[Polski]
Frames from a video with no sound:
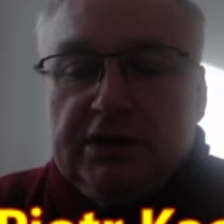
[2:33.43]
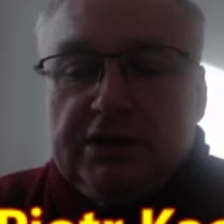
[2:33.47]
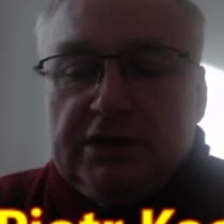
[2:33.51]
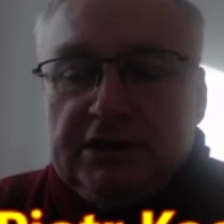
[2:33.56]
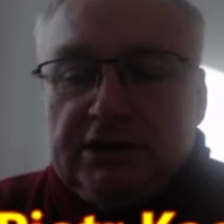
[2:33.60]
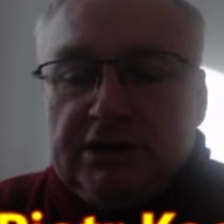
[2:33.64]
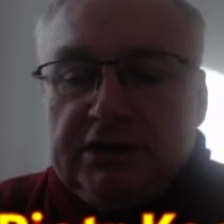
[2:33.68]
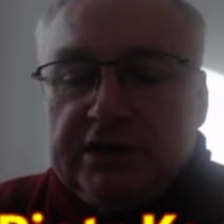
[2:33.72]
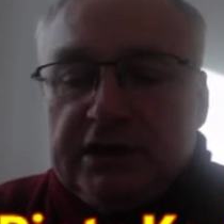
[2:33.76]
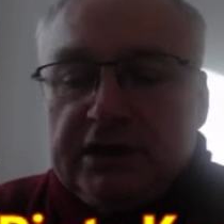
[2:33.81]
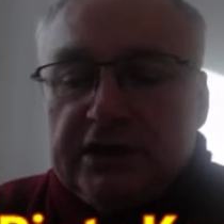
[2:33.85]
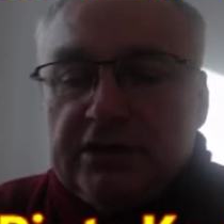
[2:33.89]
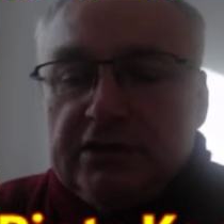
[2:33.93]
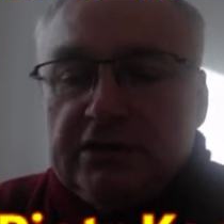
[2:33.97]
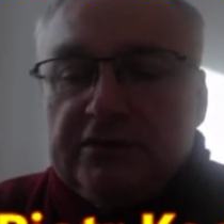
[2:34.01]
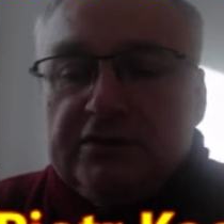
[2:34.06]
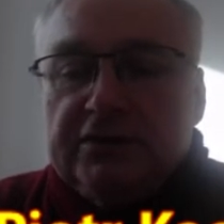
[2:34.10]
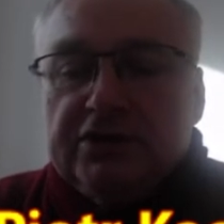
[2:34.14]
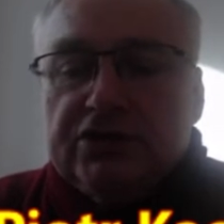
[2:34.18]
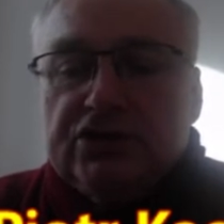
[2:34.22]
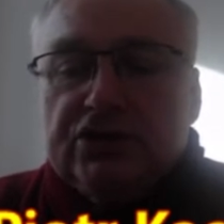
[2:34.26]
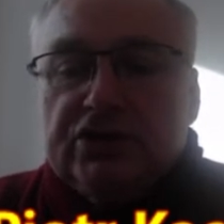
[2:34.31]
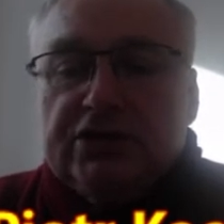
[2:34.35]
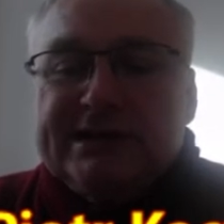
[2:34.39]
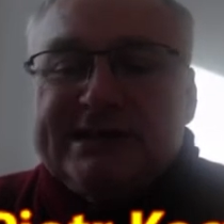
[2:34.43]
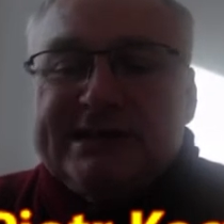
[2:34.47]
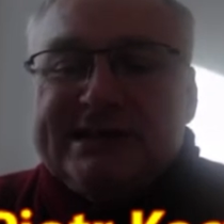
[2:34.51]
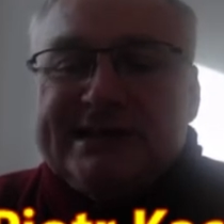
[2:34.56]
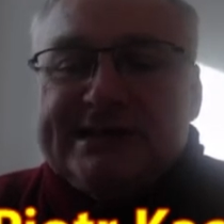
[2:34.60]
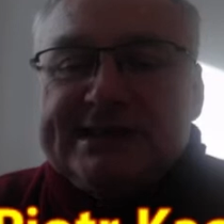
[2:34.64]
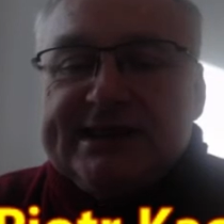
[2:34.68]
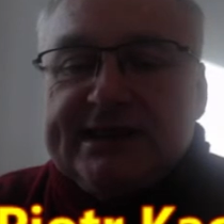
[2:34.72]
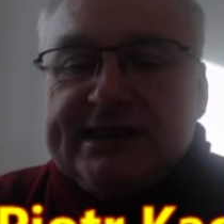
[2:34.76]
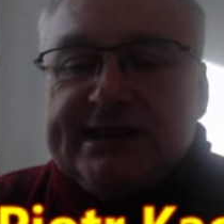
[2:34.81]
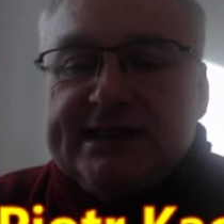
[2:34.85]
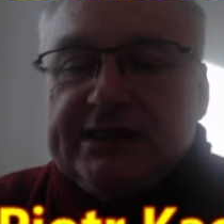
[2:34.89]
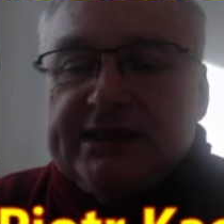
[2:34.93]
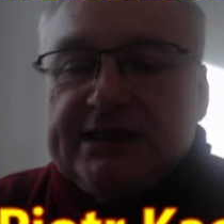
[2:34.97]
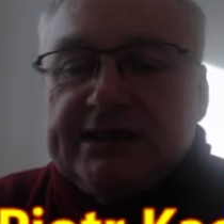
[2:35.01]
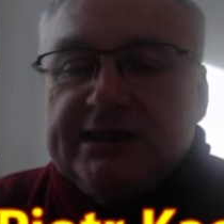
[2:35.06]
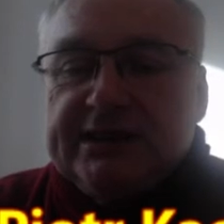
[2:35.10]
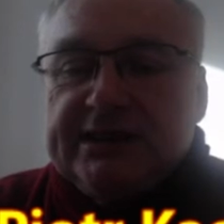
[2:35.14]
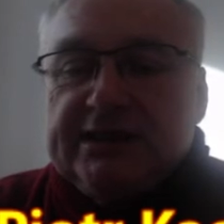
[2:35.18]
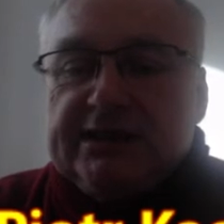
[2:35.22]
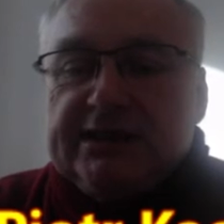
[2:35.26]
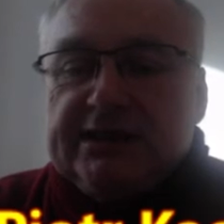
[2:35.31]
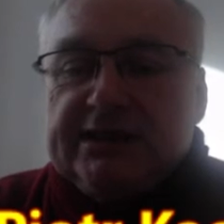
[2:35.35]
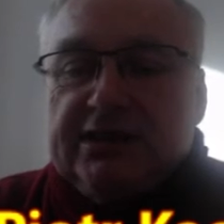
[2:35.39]
jednakowoż chce
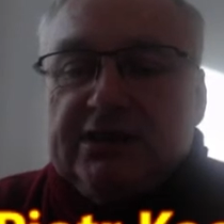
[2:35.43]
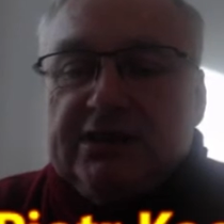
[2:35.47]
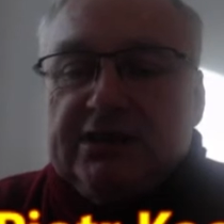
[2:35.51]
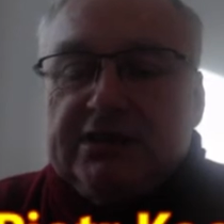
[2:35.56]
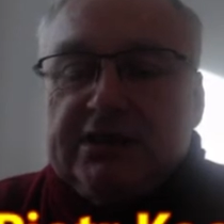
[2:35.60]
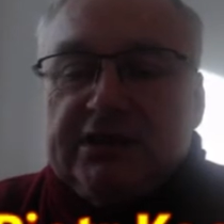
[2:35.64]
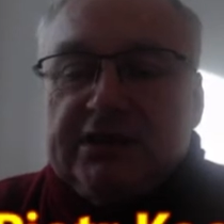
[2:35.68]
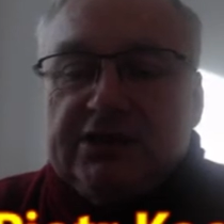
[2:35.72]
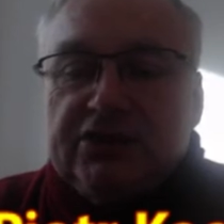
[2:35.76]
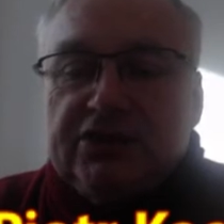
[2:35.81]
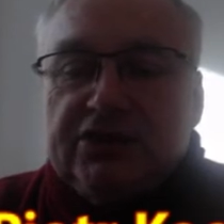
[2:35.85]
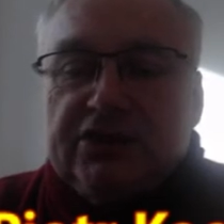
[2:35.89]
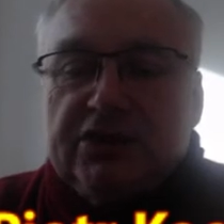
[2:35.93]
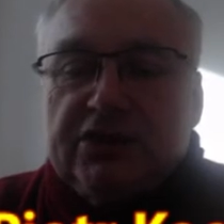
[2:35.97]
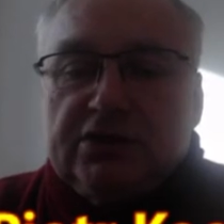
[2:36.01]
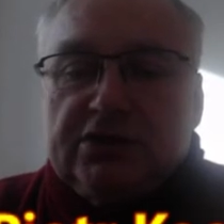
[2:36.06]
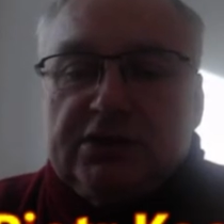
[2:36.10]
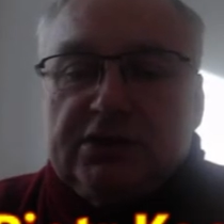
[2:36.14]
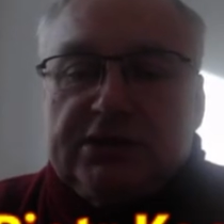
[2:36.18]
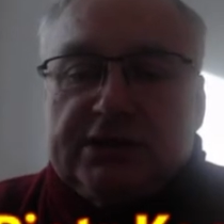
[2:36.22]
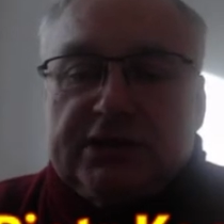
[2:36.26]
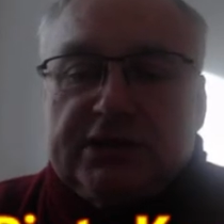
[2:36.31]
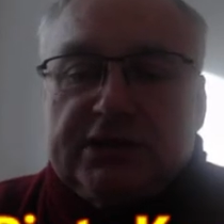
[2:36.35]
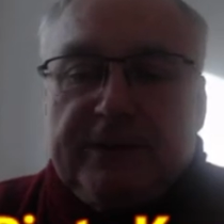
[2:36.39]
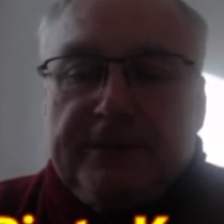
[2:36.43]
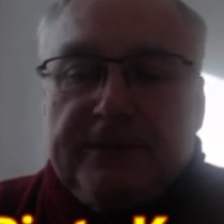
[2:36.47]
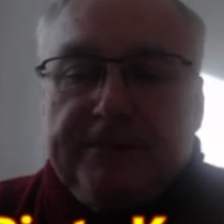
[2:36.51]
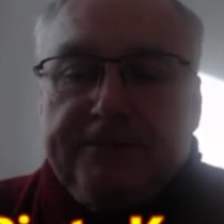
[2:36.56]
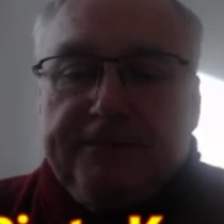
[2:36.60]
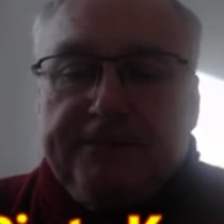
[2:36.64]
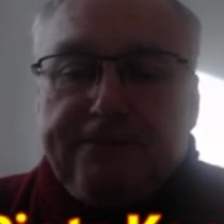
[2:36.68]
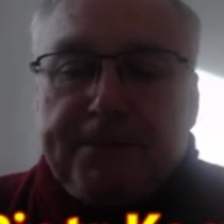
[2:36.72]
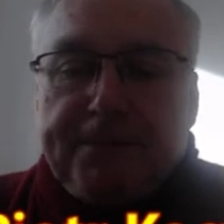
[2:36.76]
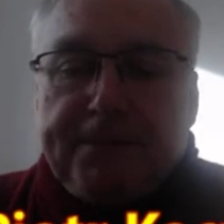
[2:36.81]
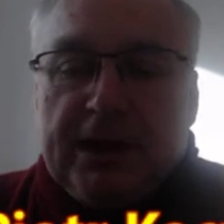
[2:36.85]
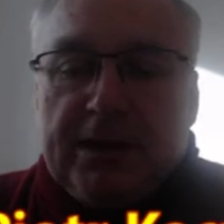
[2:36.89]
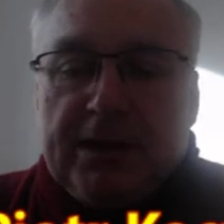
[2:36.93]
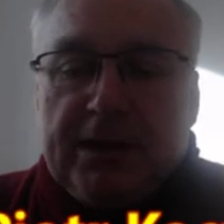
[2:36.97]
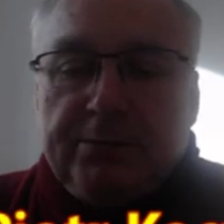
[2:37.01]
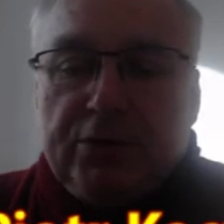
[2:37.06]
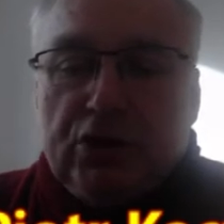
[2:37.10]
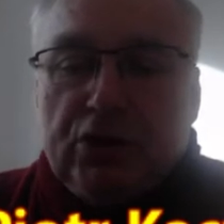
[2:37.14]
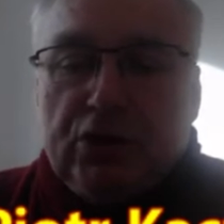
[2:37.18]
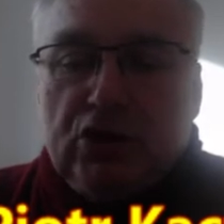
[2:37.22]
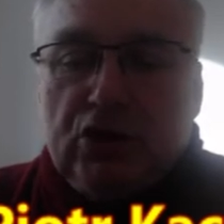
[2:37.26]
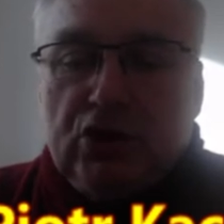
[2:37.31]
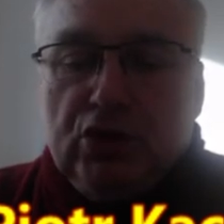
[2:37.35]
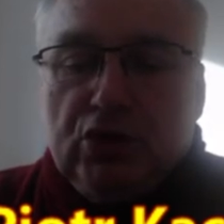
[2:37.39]
oddać gońca na
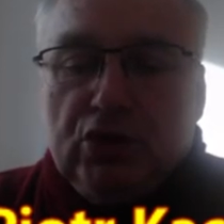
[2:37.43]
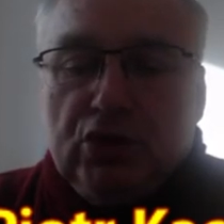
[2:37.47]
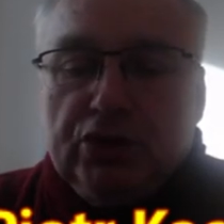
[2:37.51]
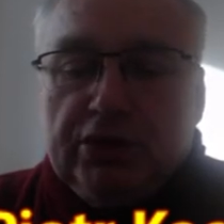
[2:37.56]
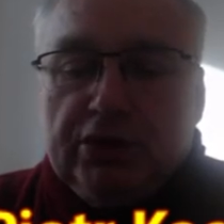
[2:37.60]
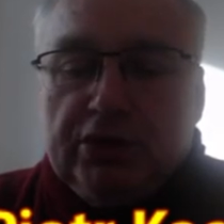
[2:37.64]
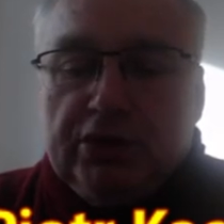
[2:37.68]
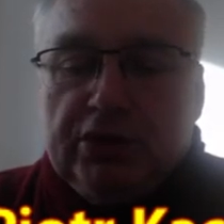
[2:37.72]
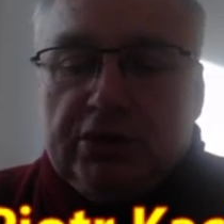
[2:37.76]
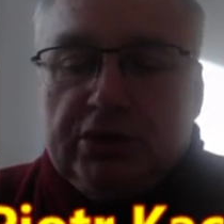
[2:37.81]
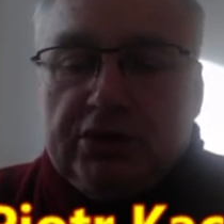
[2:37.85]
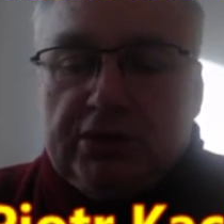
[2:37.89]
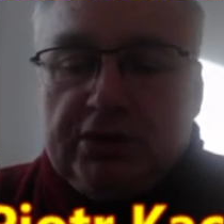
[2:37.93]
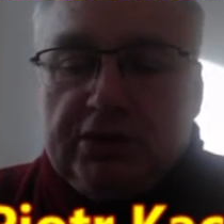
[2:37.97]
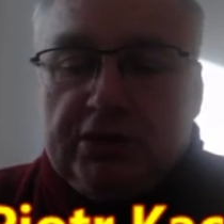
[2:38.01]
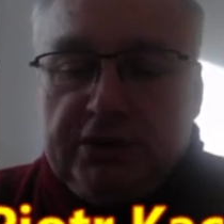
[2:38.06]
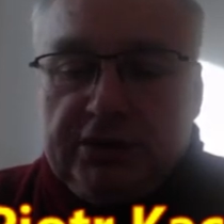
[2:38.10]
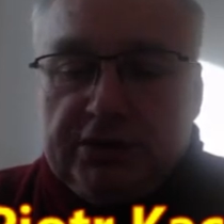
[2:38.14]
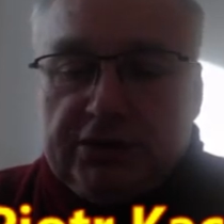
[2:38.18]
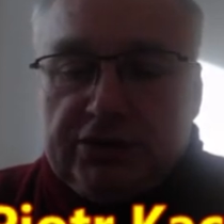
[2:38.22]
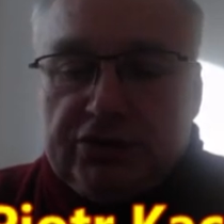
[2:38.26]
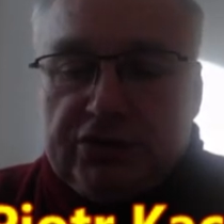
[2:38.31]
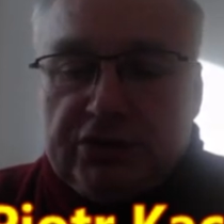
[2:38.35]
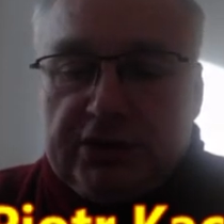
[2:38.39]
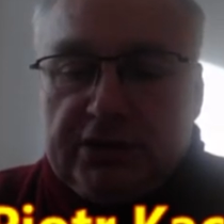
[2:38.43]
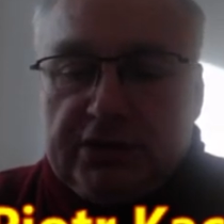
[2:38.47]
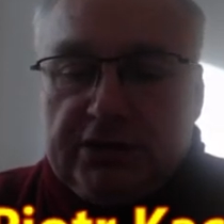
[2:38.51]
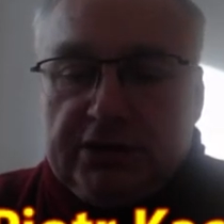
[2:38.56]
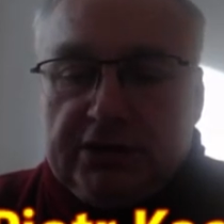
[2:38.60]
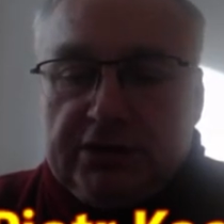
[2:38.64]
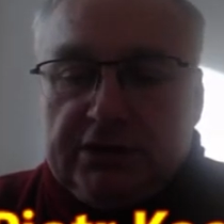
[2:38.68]
polu G4.